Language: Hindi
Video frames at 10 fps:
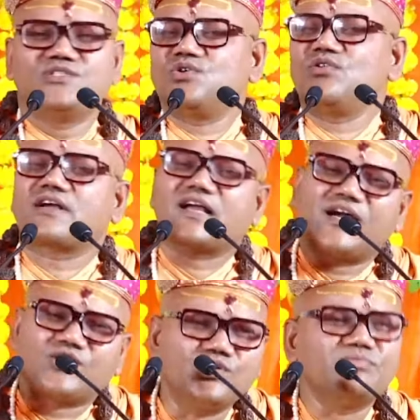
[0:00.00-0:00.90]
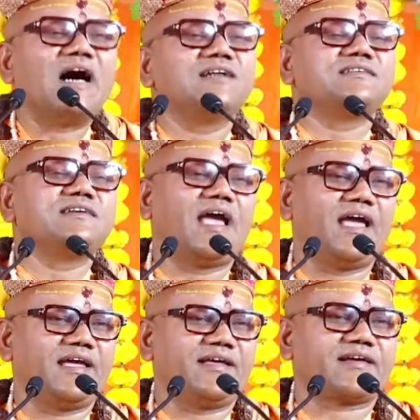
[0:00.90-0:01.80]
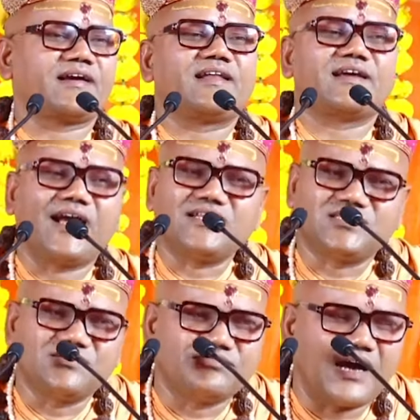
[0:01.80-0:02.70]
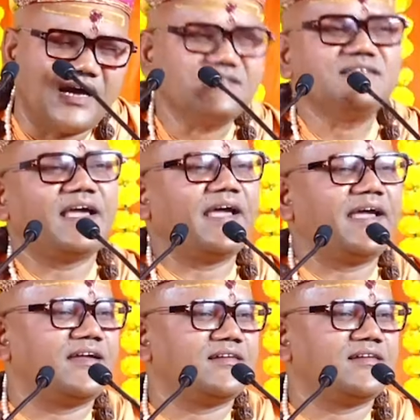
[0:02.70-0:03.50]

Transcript: जो कटुवादी है करकशवादी है